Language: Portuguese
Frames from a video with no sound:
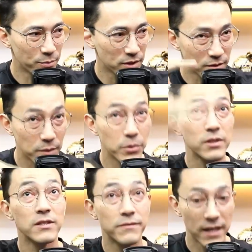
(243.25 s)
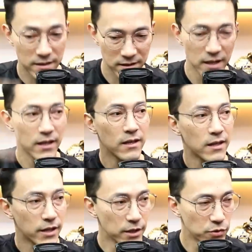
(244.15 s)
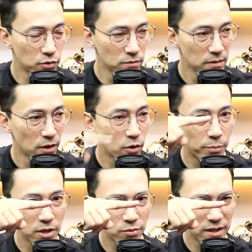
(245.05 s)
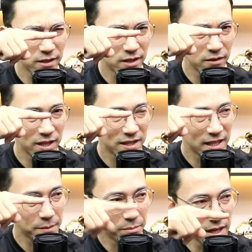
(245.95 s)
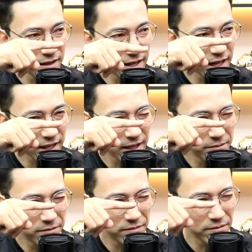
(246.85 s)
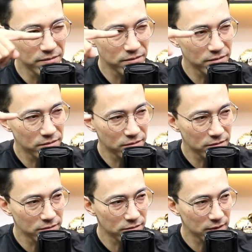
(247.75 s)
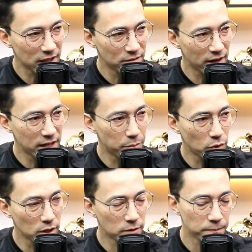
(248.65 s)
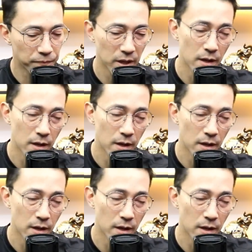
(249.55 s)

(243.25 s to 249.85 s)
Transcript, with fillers: Eu posso ter uma potência que faz isso, ou eu posso ter um atleta bem linear que ele, ele varia pouquinho.